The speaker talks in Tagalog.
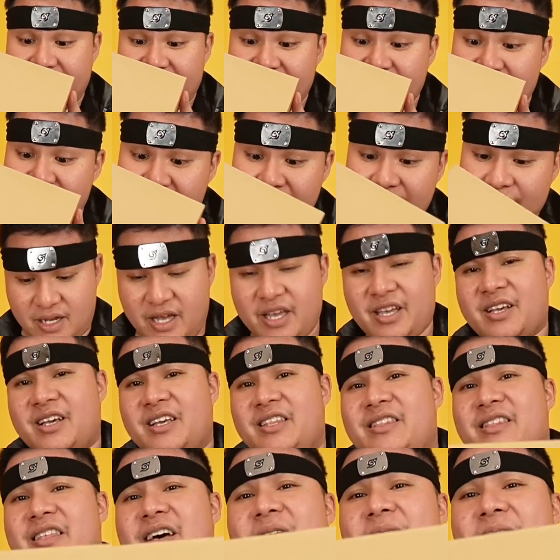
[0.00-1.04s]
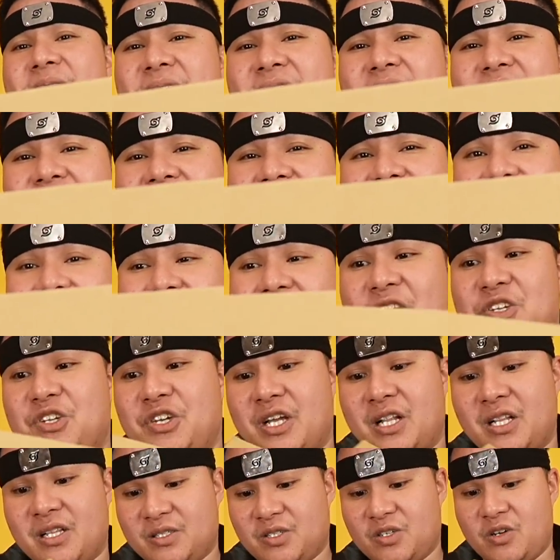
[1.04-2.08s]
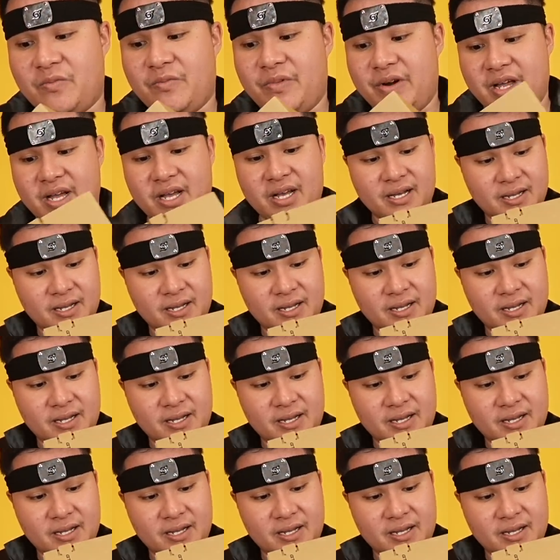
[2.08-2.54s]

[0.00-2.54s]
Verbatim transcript: dito. Ay, ang ganda. Parang ang special. Sobra.